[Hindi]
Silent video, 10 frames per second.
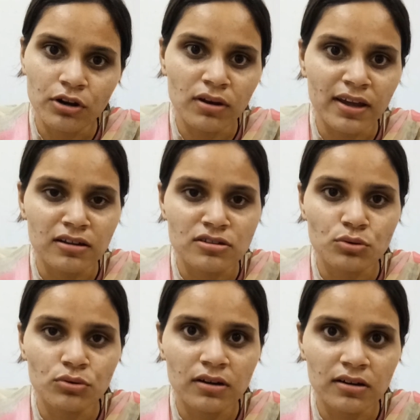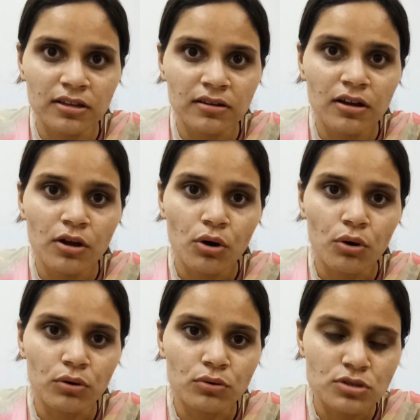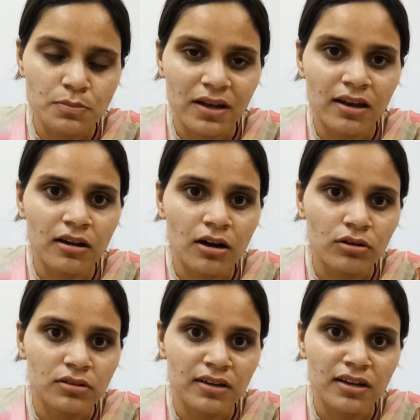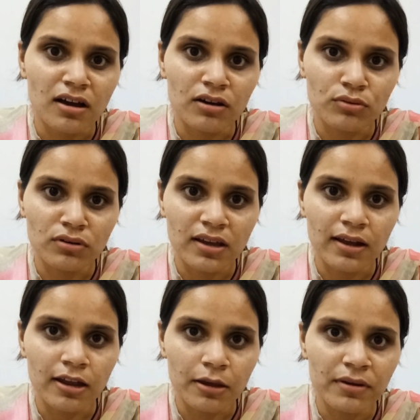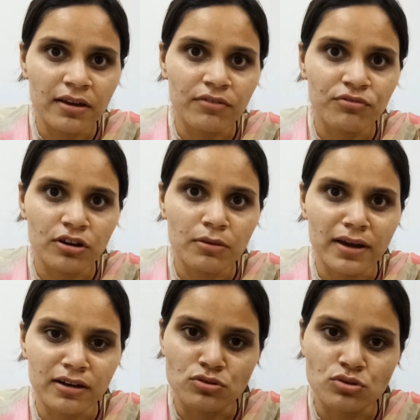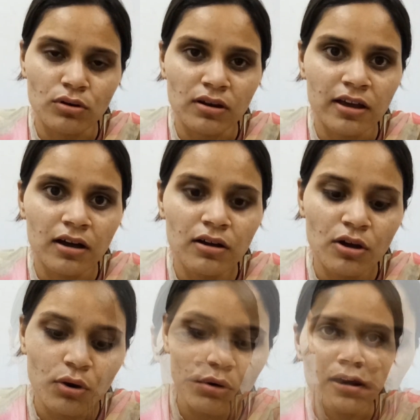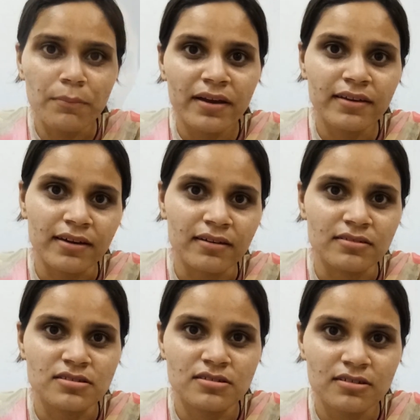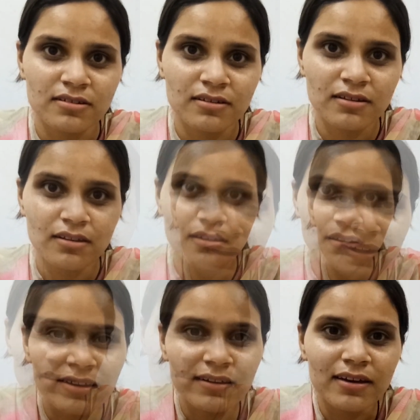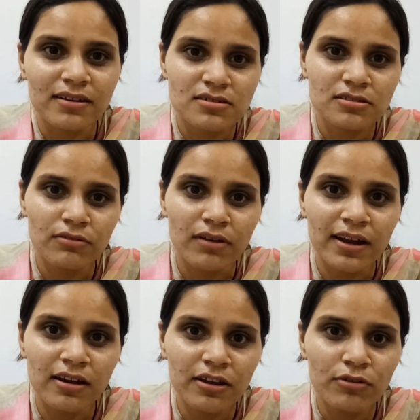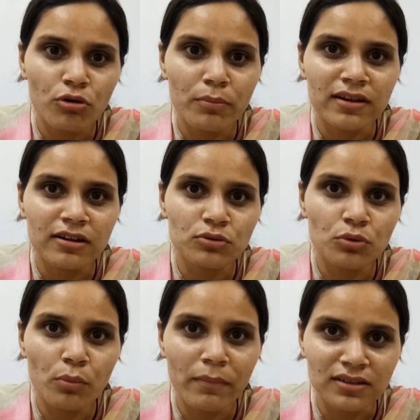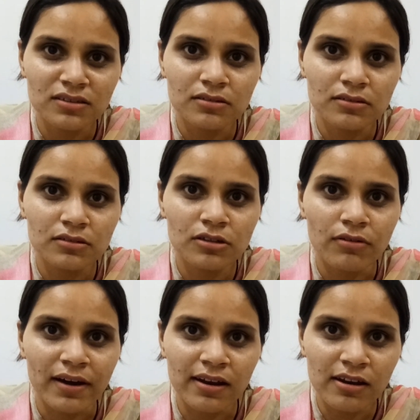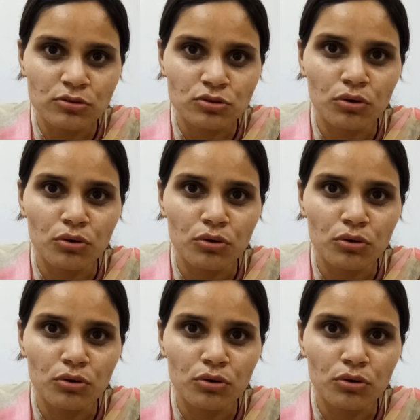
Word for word: फिर लेना शुरू कर दिया और उस पर लिखा होता कि नाखून के लिए भी है फिर मैंने उसको लिया उसका नाम है केरिस्ट मैंने केरिस दवाई ली वो मैंने टू मंथ दवाई ली